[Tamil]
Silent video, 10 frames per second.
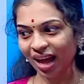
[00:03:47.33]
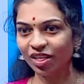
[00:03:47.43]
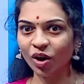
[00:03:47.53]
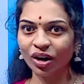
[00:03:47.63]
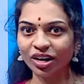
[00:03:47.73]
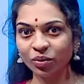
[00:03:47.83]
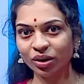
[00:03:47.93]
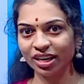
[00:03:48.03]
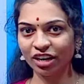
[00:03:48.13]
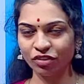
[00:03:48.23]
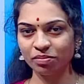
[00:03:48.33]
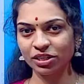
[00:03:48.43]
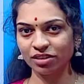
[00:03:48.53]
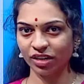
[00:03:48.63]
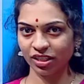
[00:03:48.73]
அந்த ஆர்டர் உங்களுக்கு
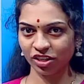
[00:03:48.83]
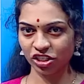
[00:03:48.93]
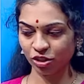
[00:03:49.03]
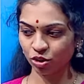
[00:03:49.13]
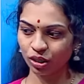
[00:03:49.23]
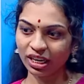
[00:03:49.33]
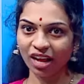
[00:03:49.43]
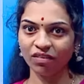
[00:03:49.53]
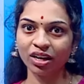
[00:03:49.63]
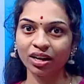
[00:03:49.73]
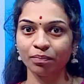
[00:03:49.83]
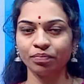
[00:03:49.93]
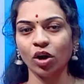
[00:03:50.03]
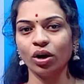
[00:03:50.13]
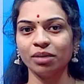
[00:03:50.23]
இன்ஃபர்மேஷன் வந்துருச்சுன்னு சொல்லி அவங்க
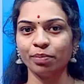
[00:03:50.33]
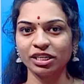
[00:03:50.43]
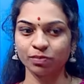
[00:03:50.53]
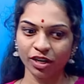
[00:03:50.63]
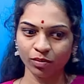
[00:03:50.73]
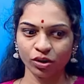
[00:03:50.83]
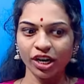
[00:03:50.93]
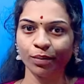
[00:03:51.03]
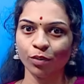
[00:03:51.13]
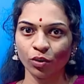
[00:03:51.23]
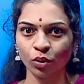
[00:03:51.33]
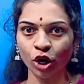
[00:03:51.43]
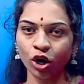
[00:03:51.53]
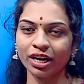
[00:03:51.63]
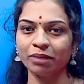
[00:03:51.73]
ஆர்டர் பிளேஸ் பண்ண முன்னாடி போய்
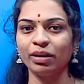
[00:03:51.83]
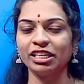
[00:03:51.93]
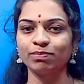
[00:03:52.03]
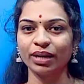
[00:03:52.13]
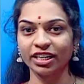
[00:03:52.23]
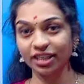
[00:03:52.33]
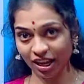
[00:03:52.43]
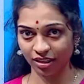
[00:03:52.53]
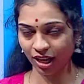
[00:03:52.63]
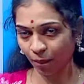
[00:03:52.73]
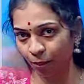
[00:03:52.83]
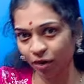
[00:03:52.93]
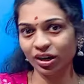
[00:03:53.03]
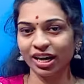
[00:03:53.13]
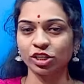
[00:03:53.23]
உங்கள் ஆர்டர் பிளேஸ் பண்ணிவிட்டு
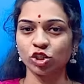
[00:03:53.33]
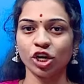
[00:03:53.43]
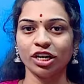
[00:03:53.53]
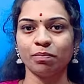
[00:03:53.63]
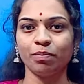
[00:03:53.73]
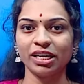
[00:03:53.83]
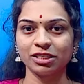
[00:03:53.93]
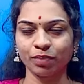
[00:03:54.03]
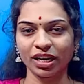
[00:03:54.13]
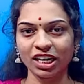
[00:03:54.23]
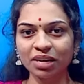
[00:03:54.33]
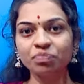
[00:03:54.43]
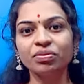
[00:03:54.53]
அதுக்கப்புறம் கிளைண்ட்ஸ் ஆர்டர் பிளேஸ் பண்ணி